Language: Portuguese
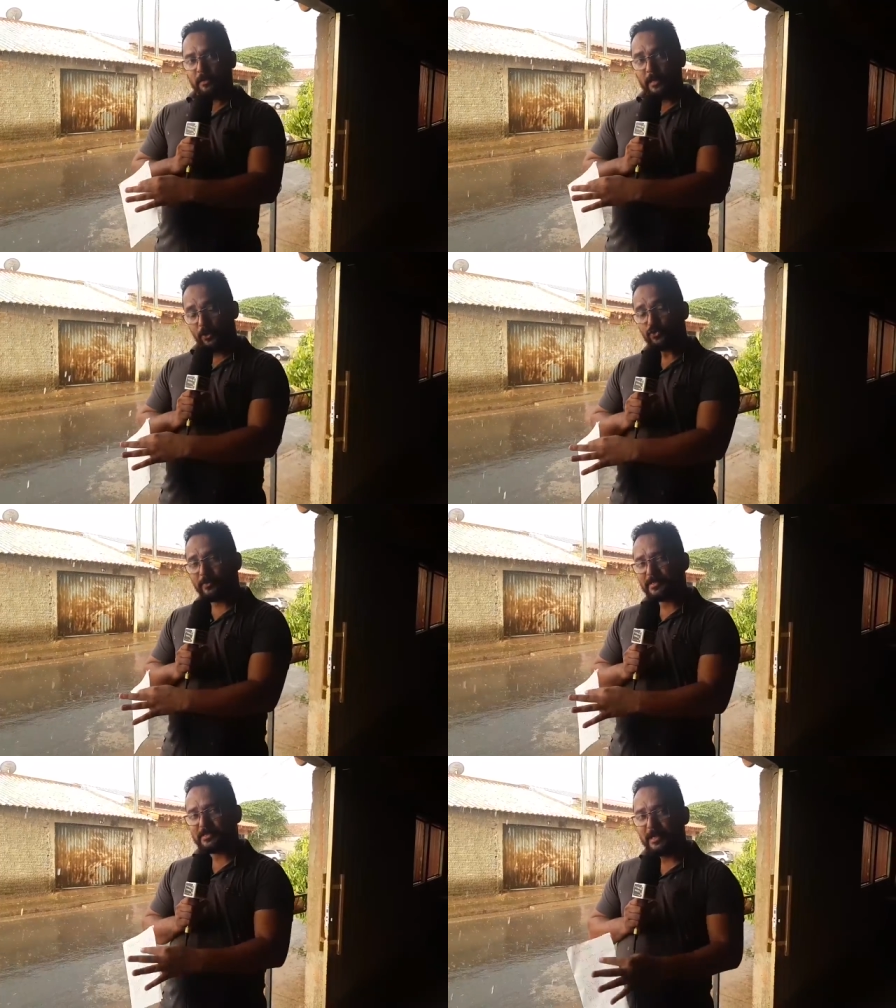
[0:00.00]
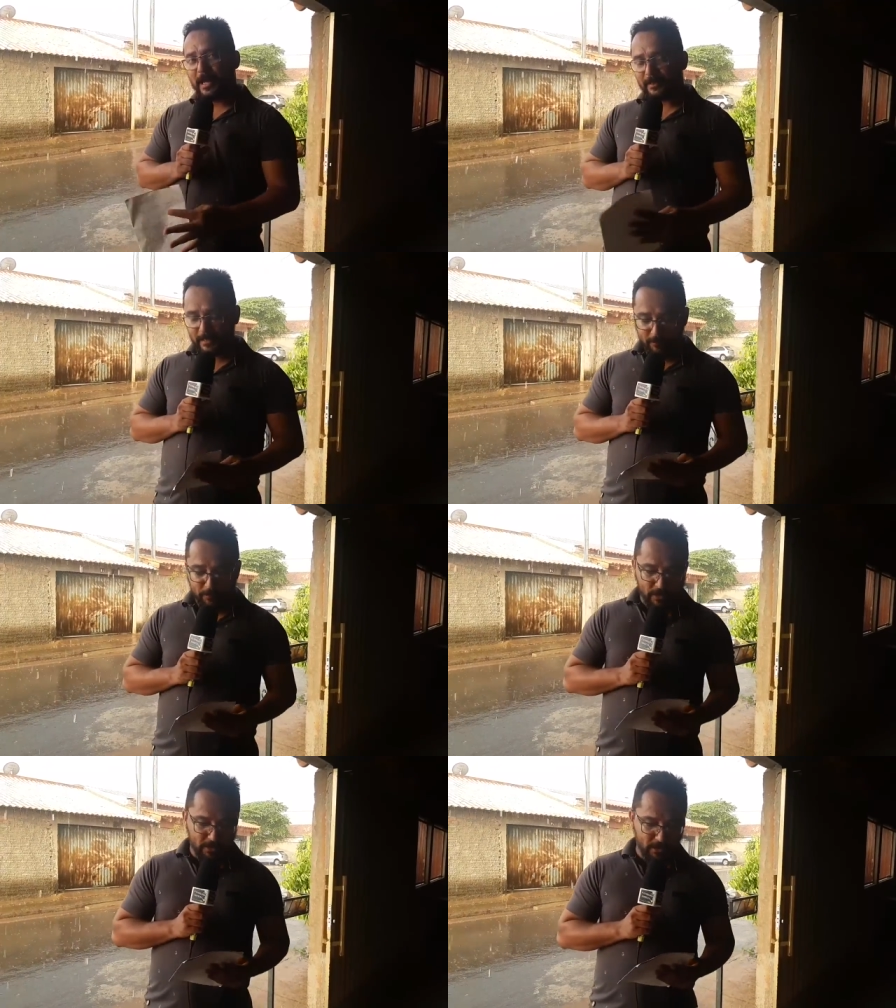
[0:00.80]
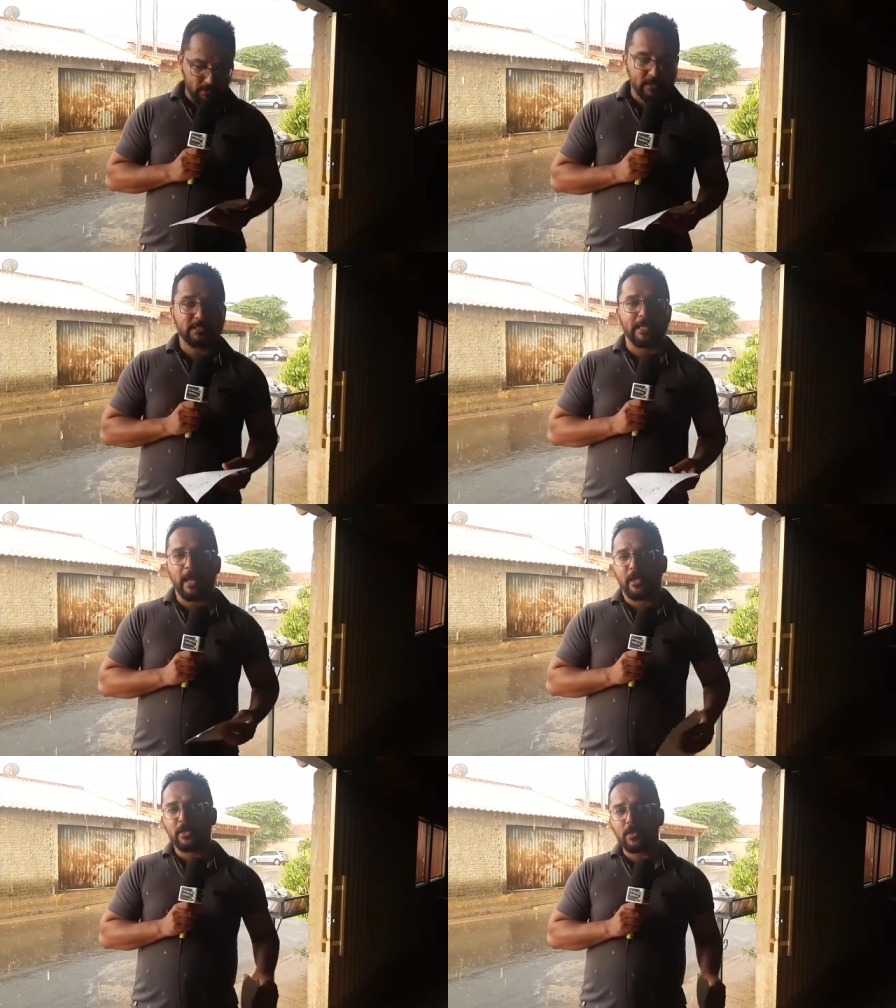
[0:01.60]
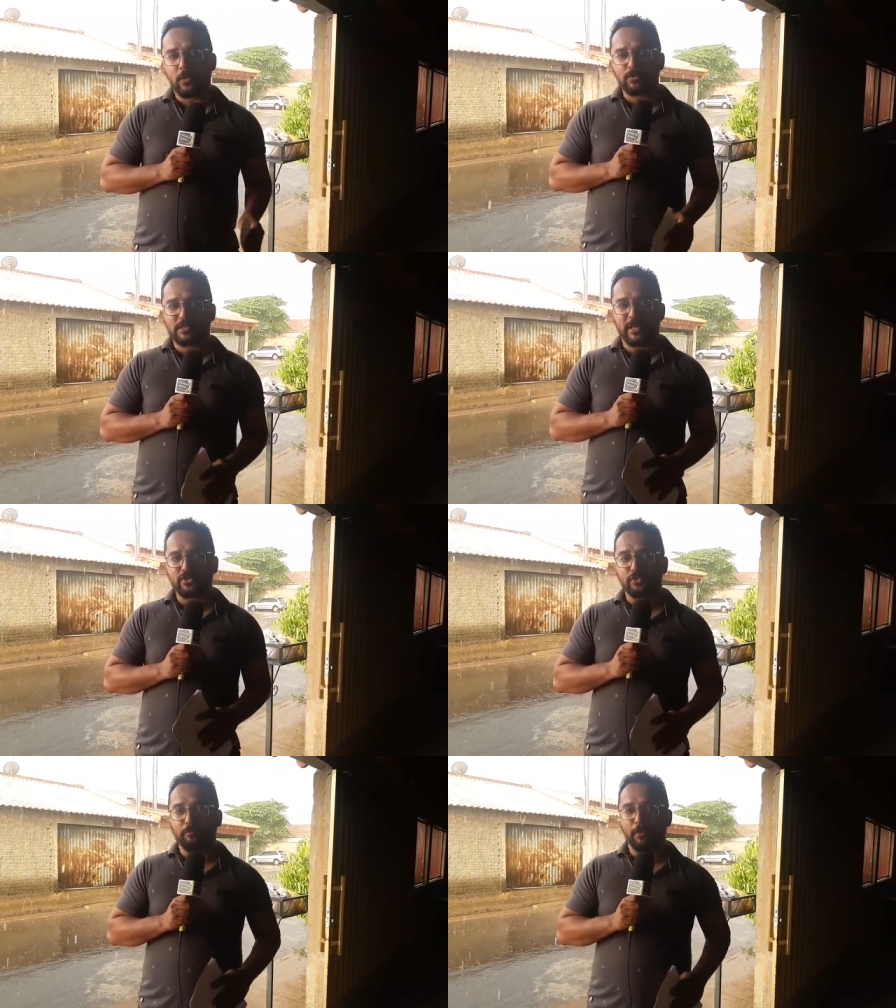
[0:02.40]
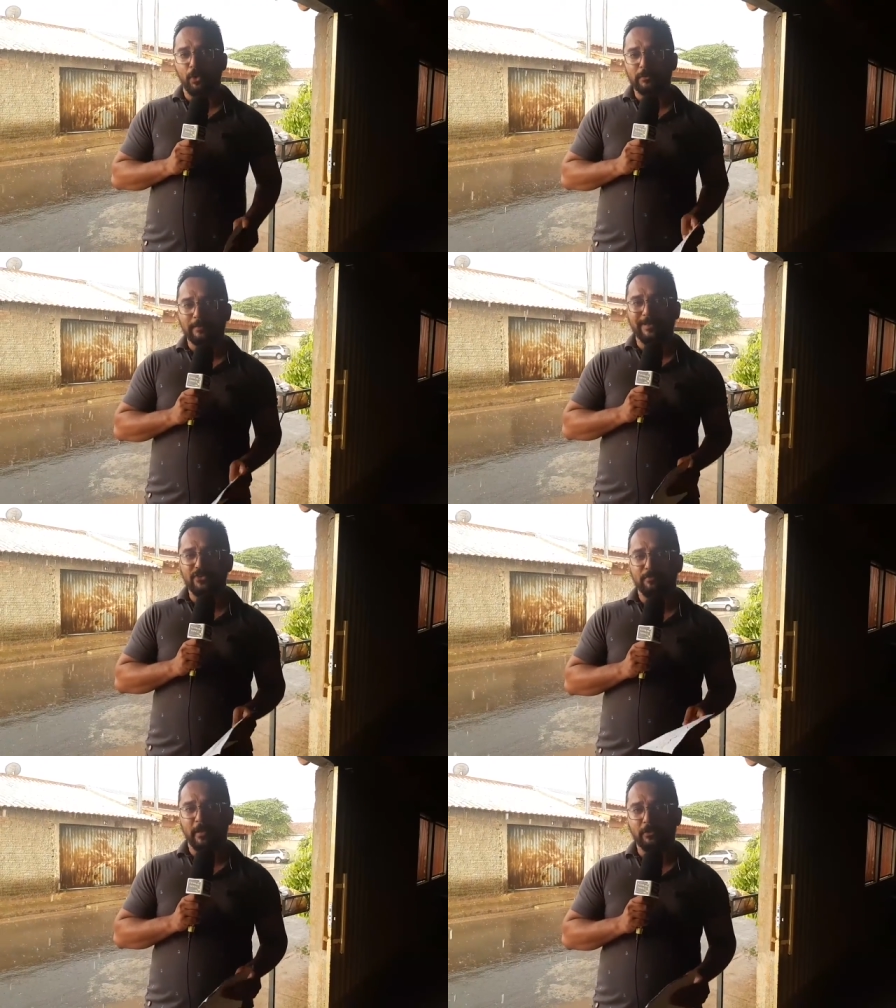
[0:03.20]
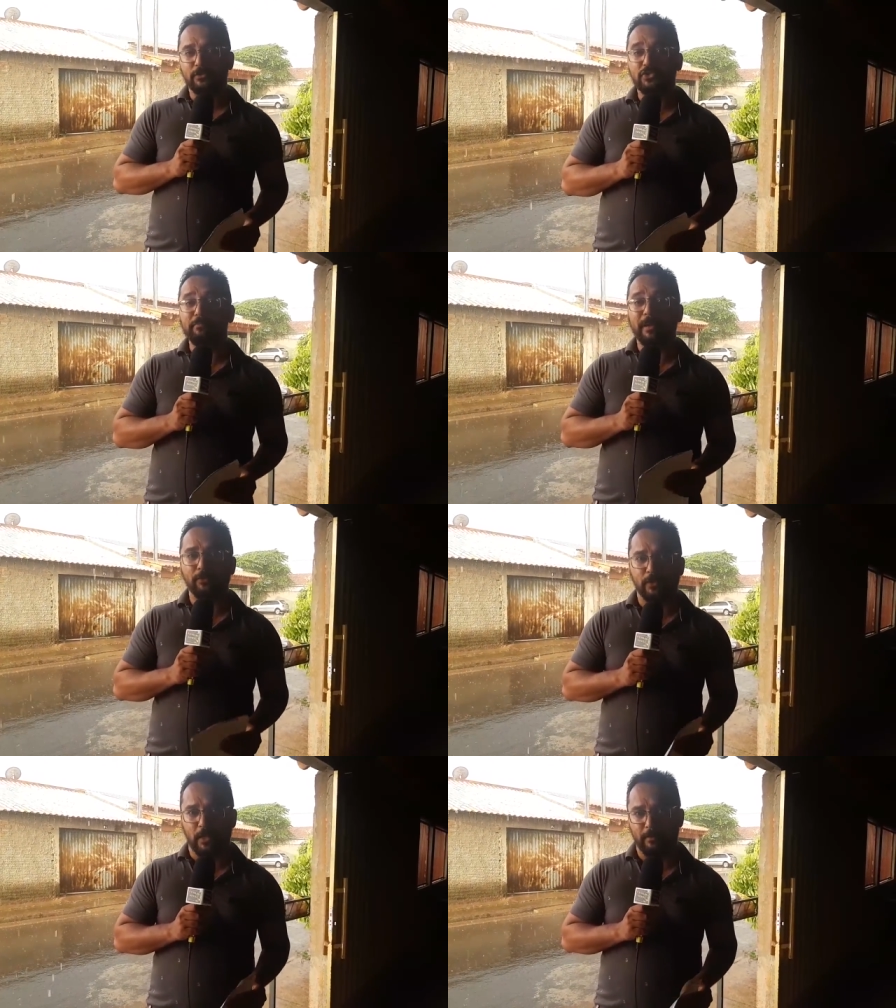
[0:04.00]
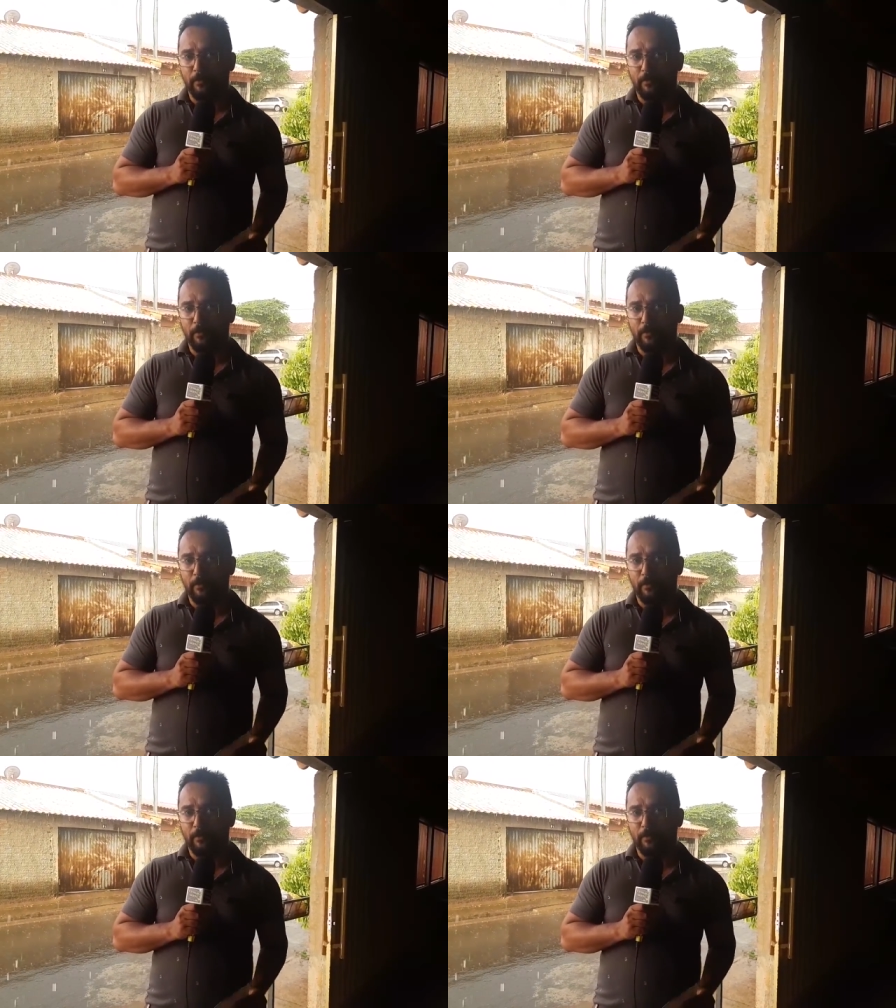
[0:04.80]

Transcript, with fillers: caiu de uma escada e está inconsciente no pronto atendimento de Panorama.